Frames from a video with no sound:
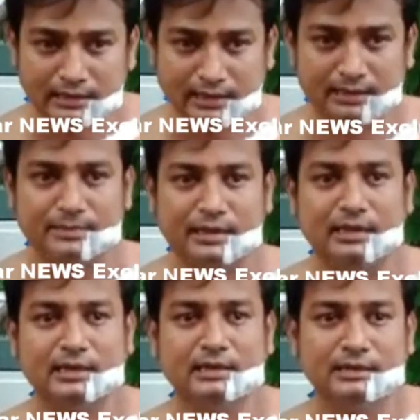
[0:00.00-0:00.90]
আমরা
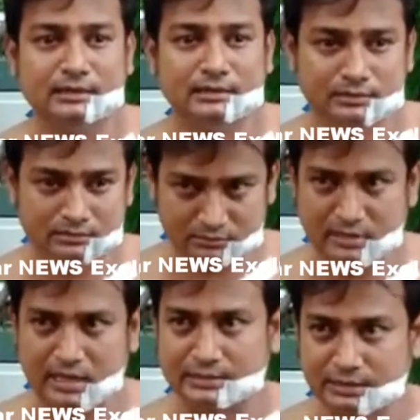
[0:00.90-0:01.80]

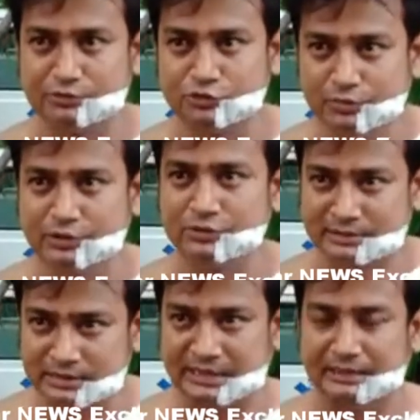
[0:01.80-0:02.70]
একটা বন্ধুবান্ধব
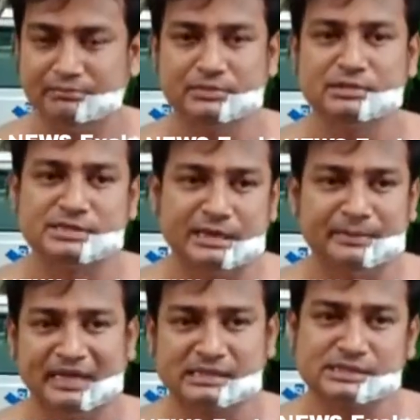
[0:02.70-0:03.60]
একটা টিম যে
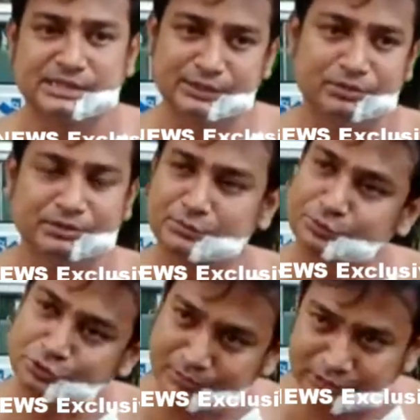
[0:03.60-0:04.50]
মেরেছে সেও আমাদের
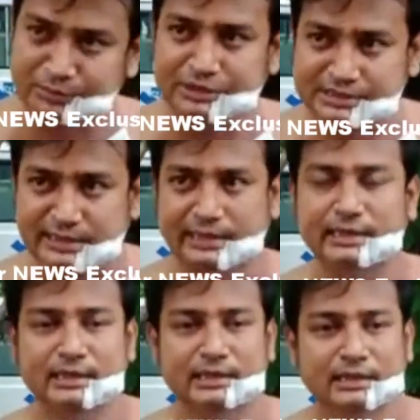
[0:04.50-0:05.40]
বন্ধুবান্ধবেরই ছেলে
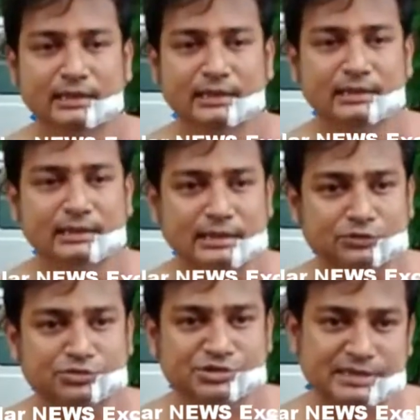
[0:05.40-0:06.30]

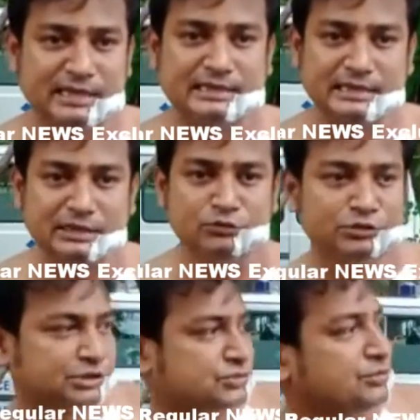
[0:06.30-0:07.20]
কিন্তু সে কি
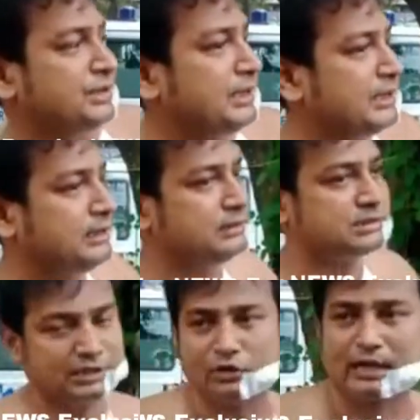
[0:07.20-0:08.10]
উদ্দেশ্য নিয়ে
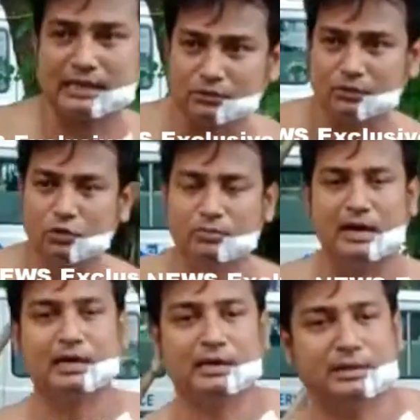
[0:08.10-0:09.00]
সে লড়াই করলো বা
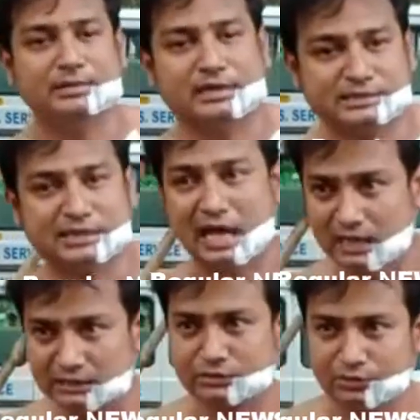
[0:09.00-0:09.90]
আমাকে যে
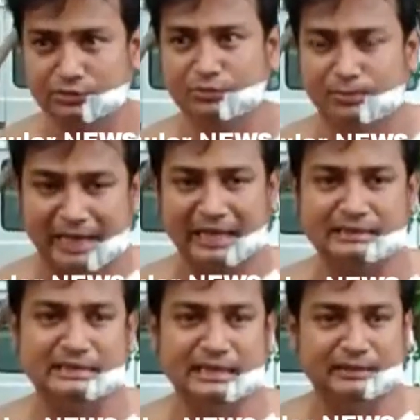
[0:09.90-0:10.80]
আঘাত করলো ব্লেড
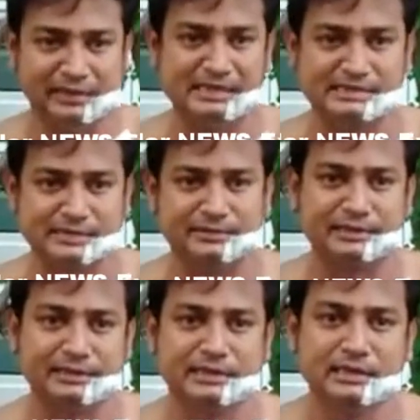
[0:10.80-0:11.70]
দিয়ে মেরেছে
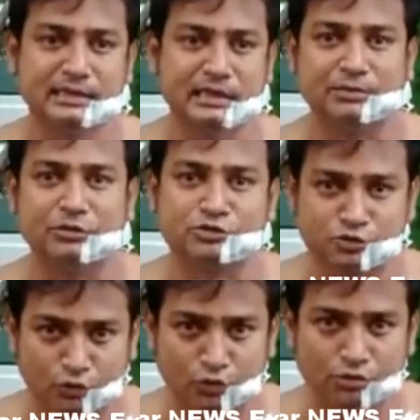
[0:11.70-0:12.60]
আমাকে এবং
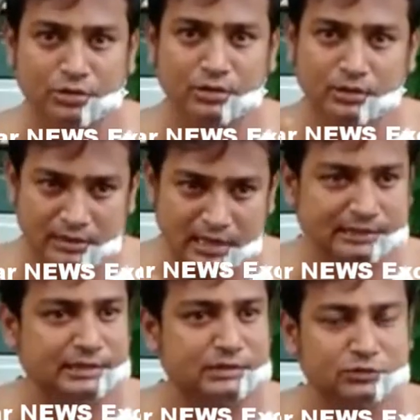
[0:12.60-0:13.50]
শোট
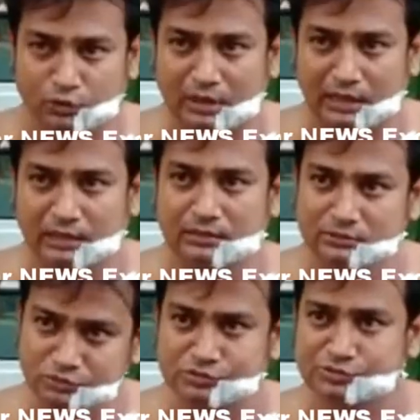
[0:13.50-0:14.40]
হাতে তরোয়াল
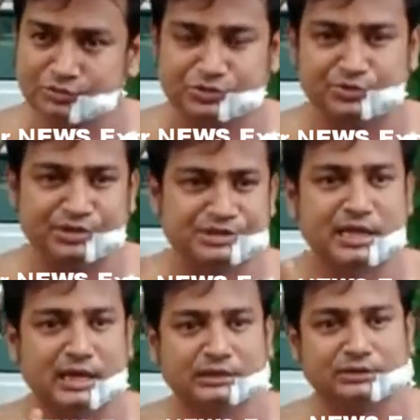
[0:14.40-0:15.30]
সমস্ত কিছু নিয়ে সে
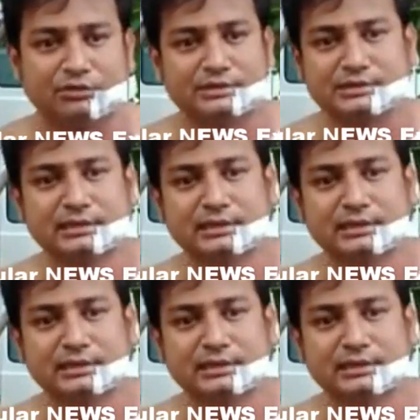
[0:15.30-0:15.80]
আঘাত করেছে